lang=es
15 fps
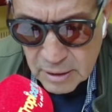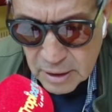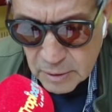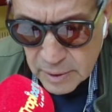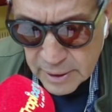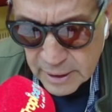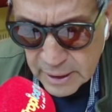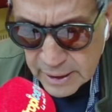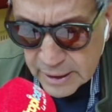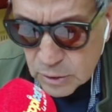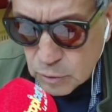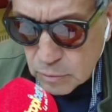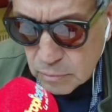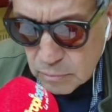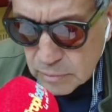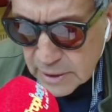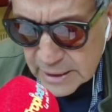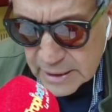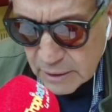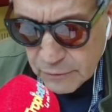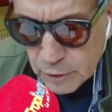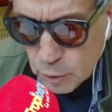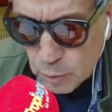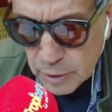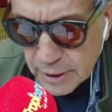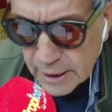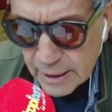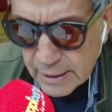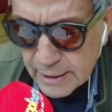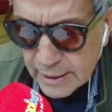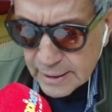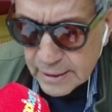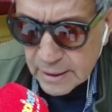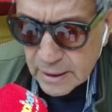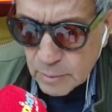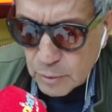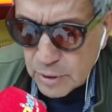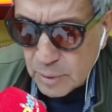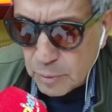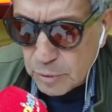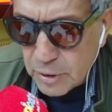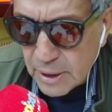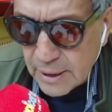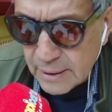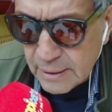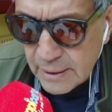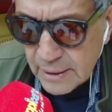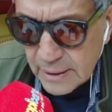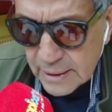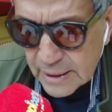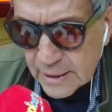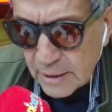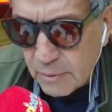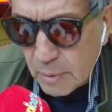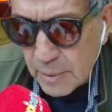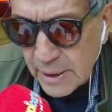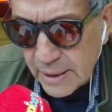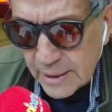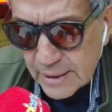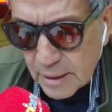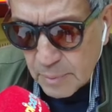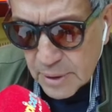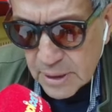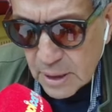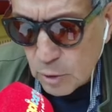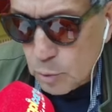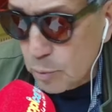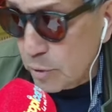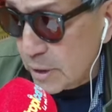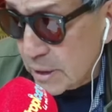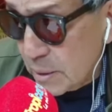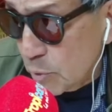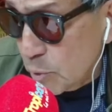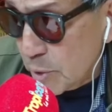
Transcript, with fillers: De verdad que es un desafío muy grande el que tenemos de apoyar esta familia que está pasando por este Así